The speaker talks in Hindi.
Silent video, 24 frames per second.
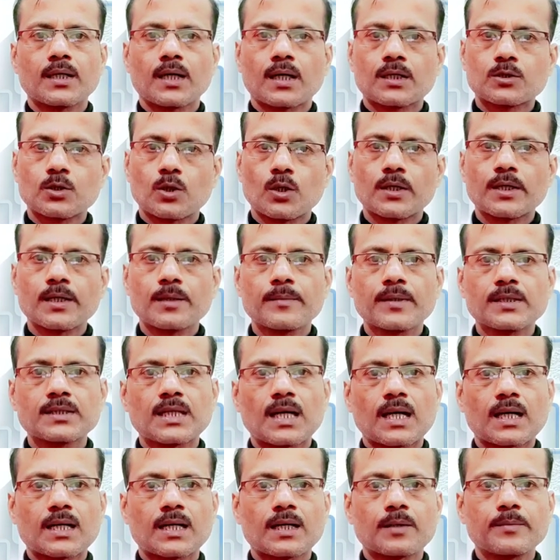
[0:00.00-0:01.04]
अथॉरिटी में
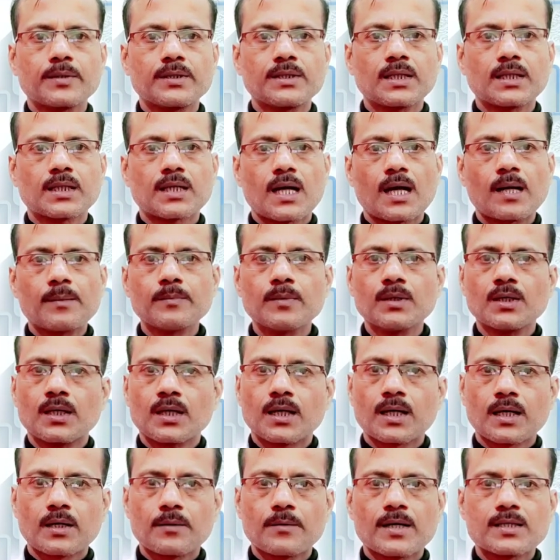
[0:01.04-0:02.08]
जाकर भी ये काम
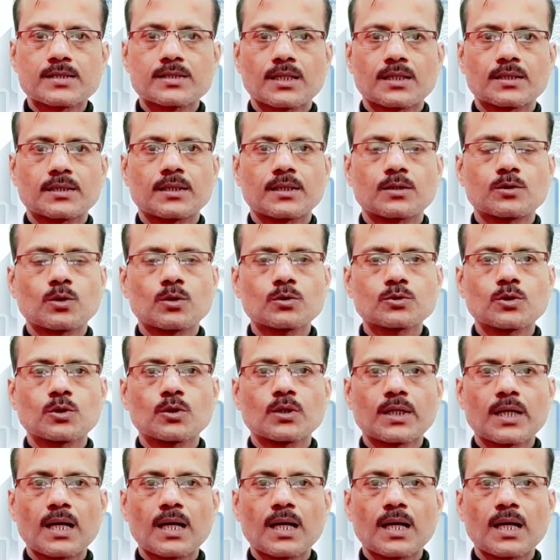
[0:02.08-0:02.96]
करवा सकते हैं दोस्तों